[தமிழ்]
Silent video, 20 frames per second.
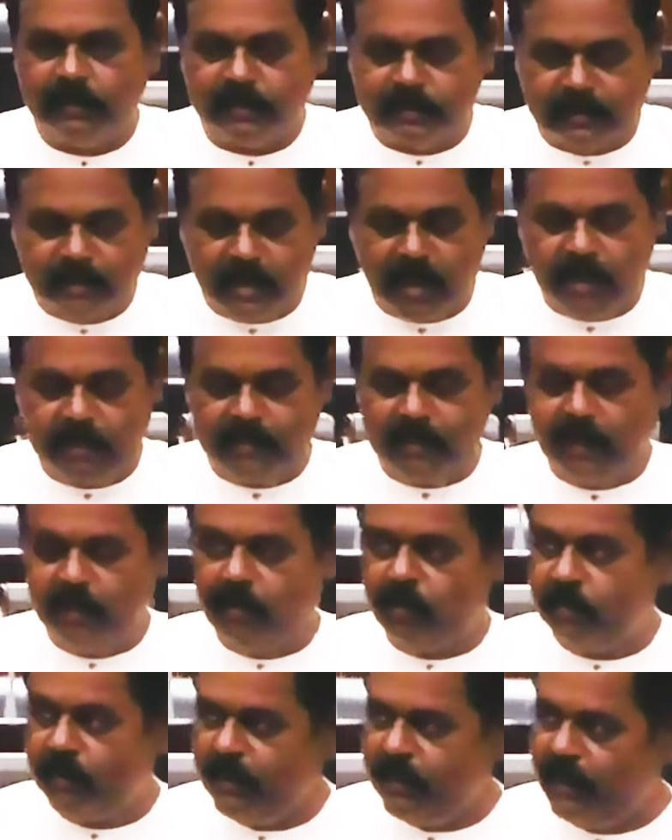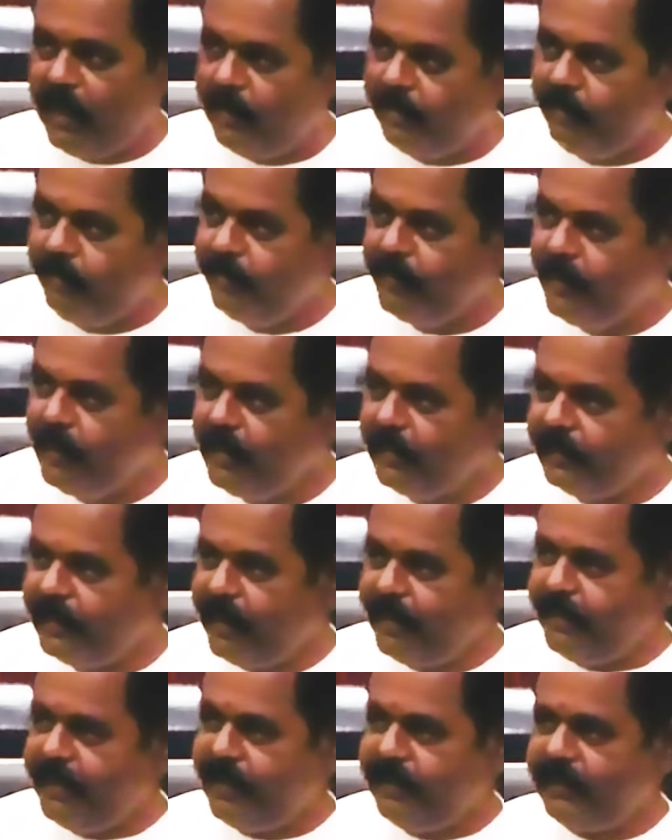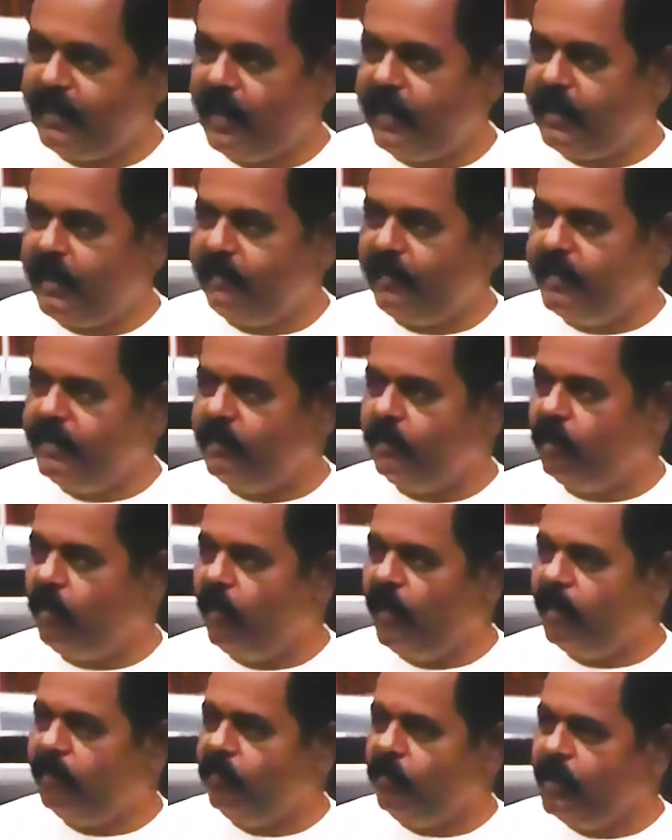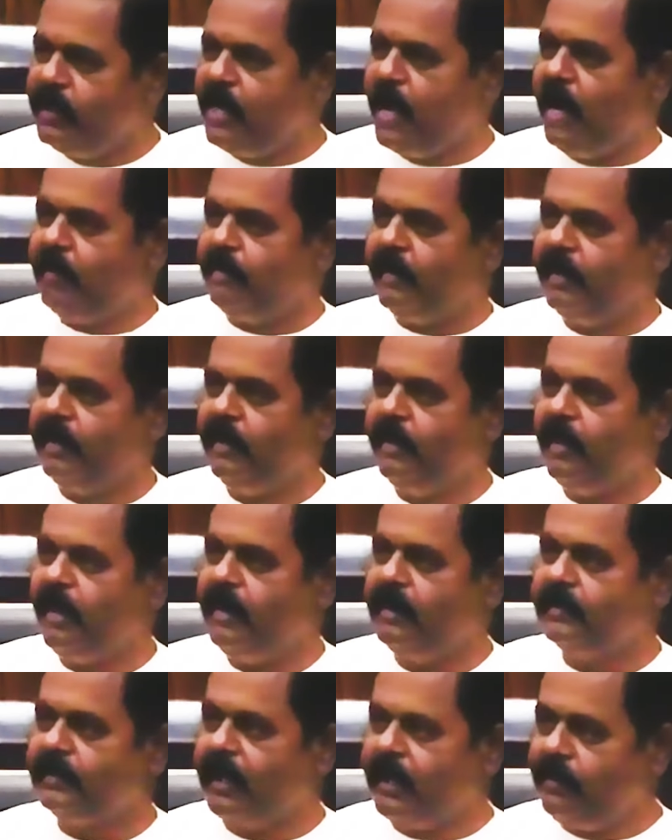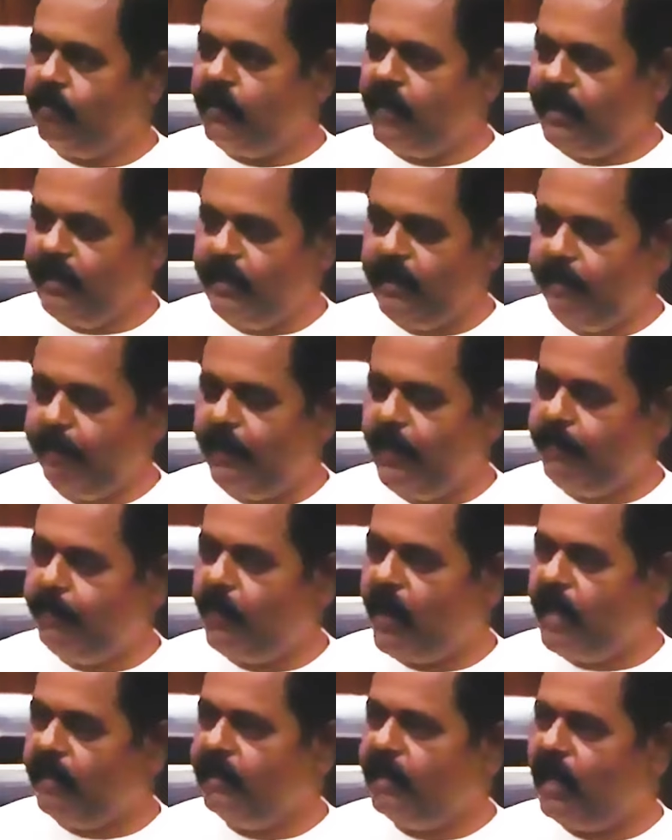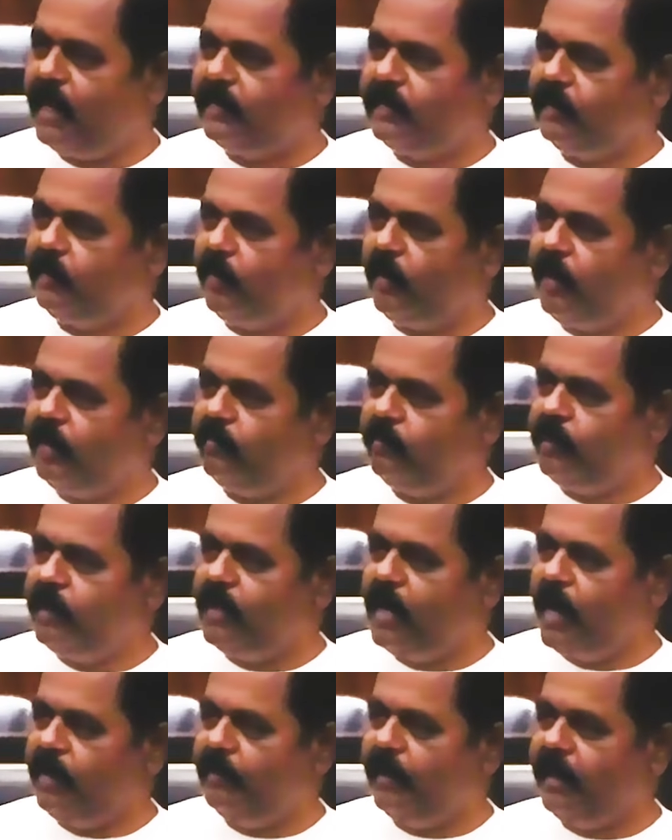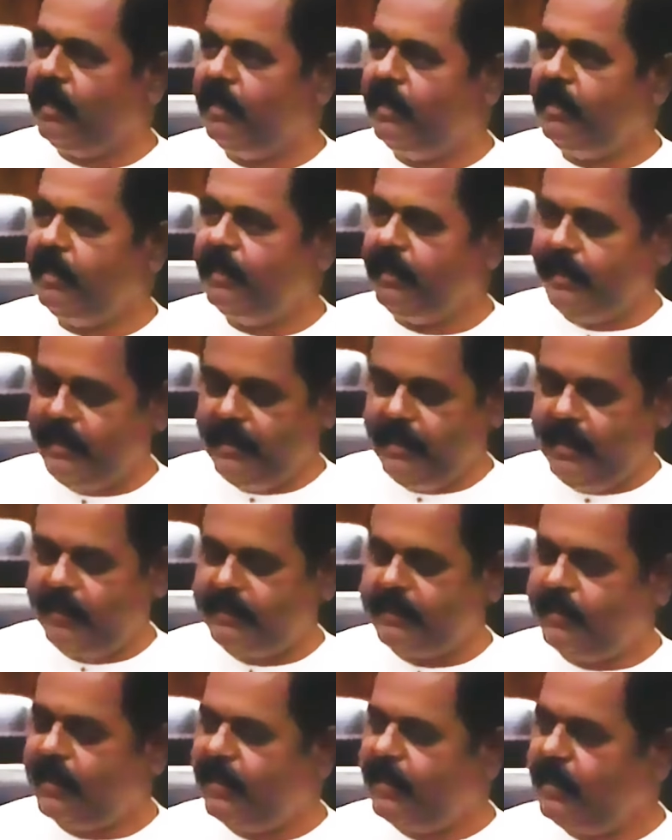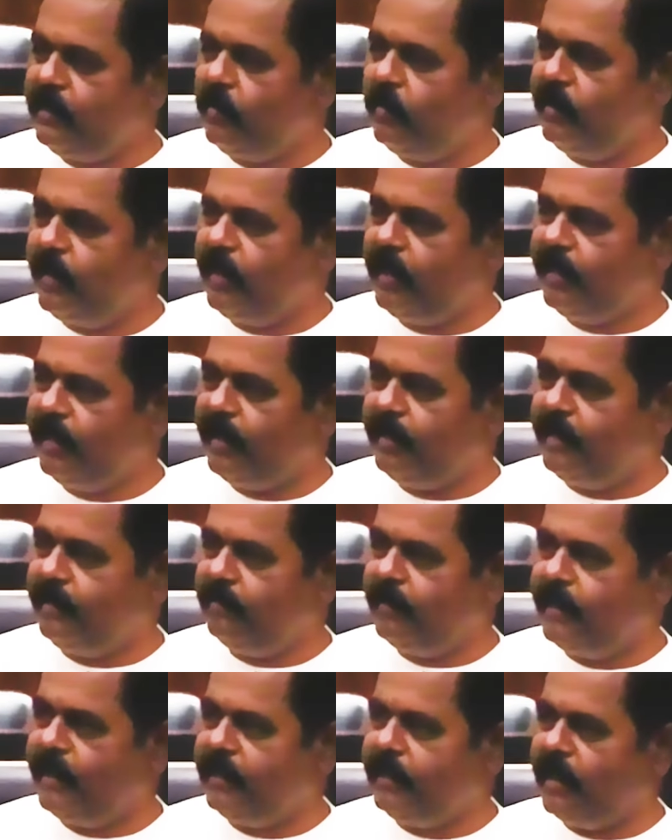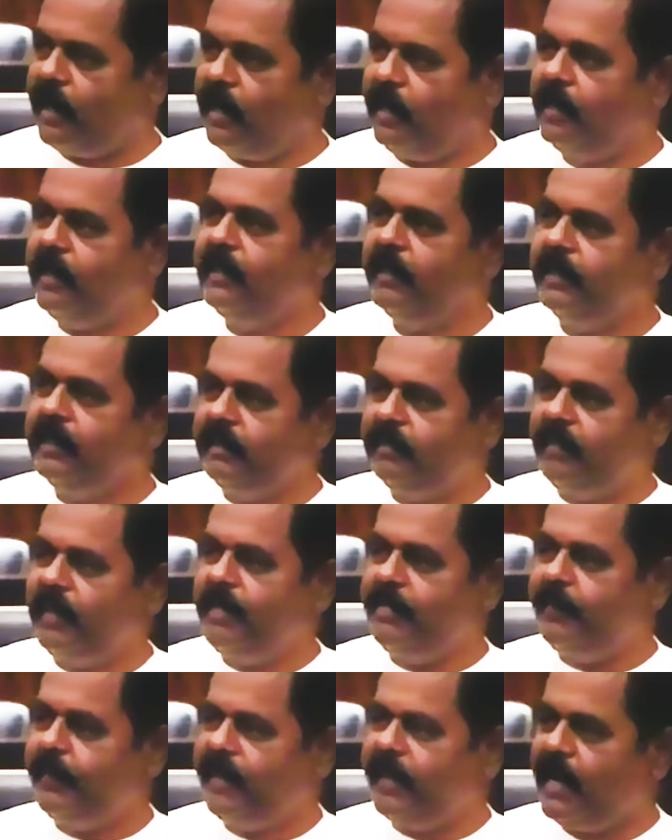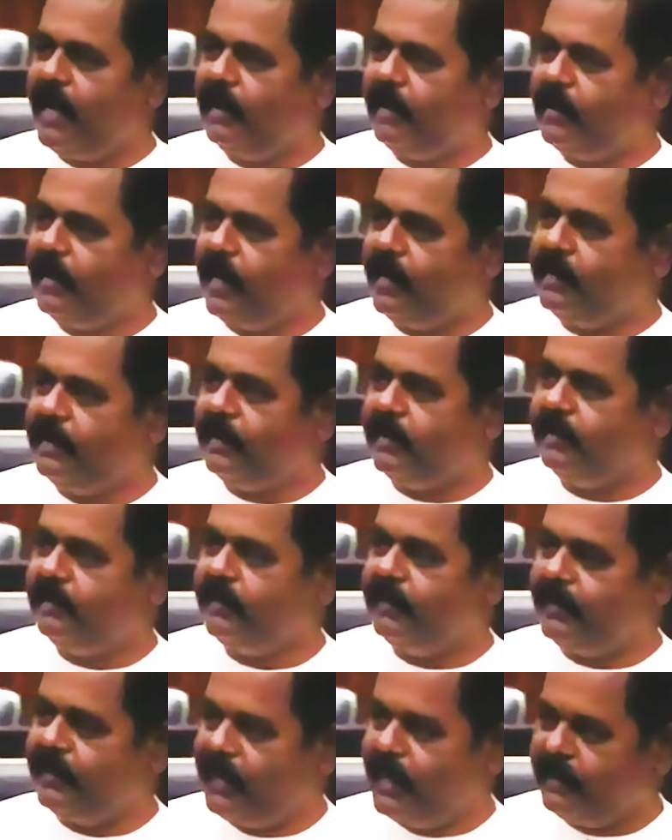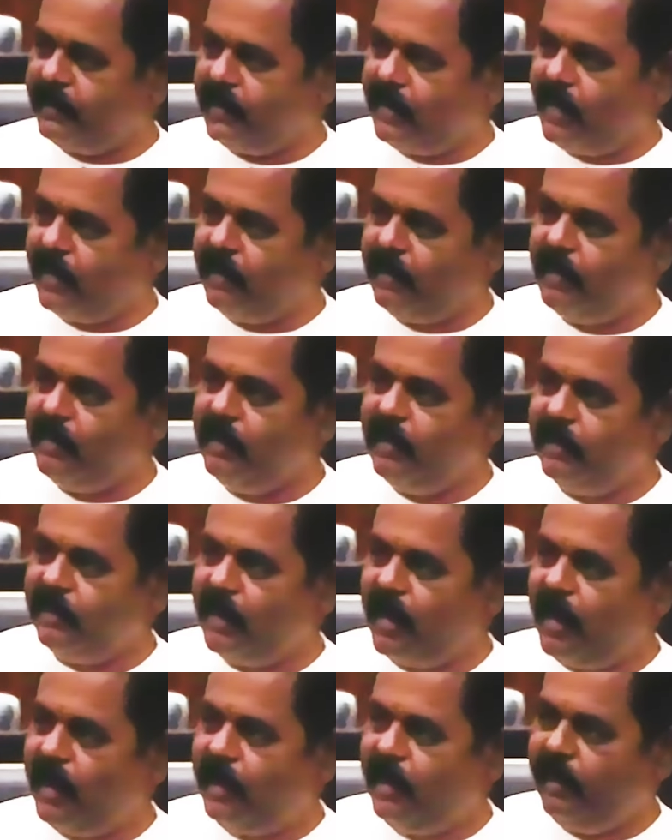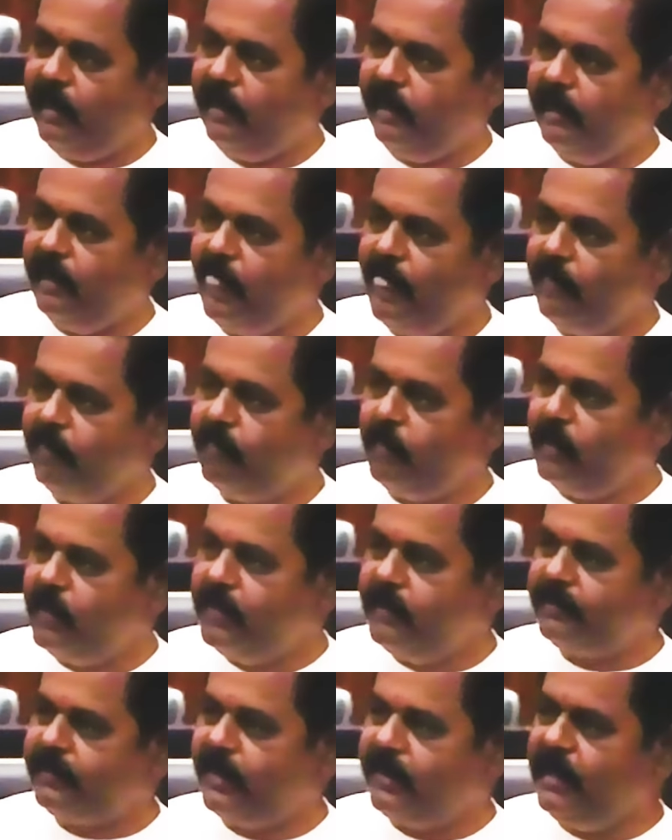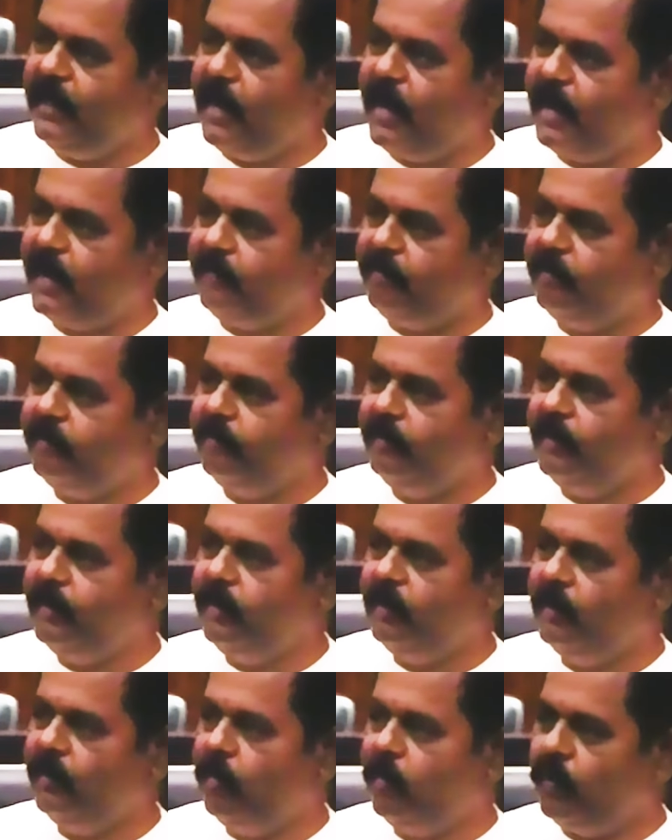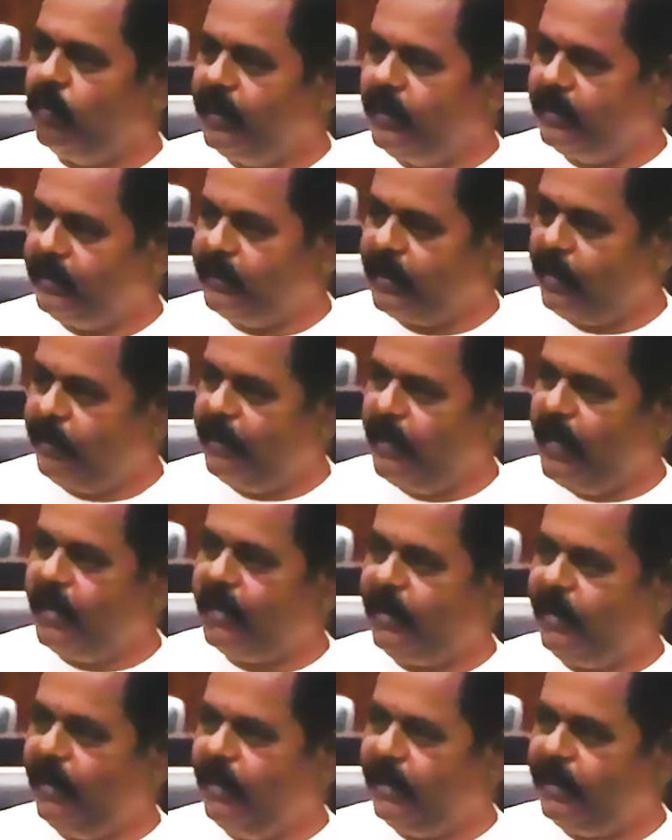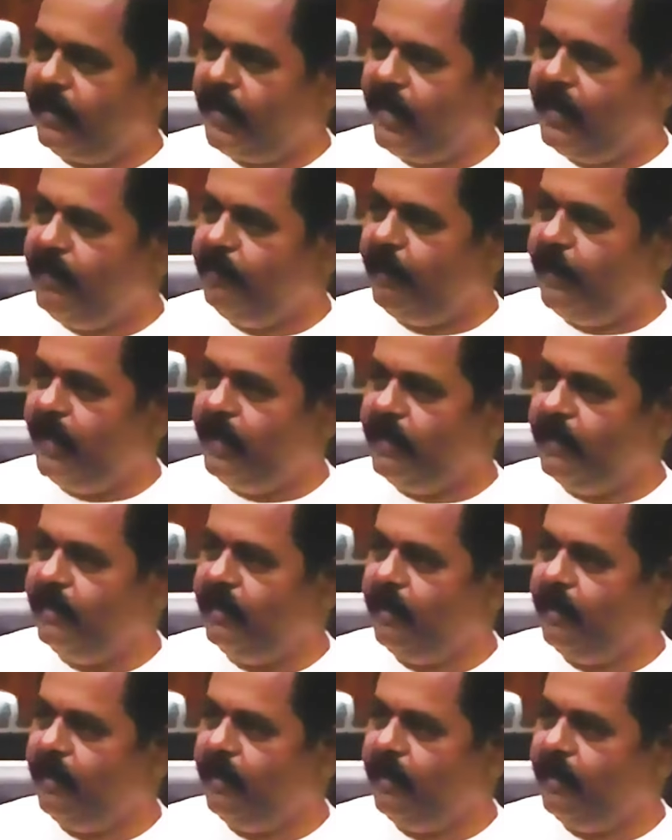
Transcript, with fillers: இந்த நாட்டிலே ஒரு இனம் தன்னை தக்க வைத்துக் கொள்ள முடியாமல் தன்னுடைய இருப்பை பாதுகாத்துக் கொள்ள முடியாமல் இங்கே திணறிக் கொண்டிருக்கிறது என்பதைத்தான் இது வெளிப்படையாக காட்டுகிறது இதனால் தான் நாங்கள் போலீஸ் அதிகாரம் ஒரு தமிழர்கள் என்ற அடிப்படை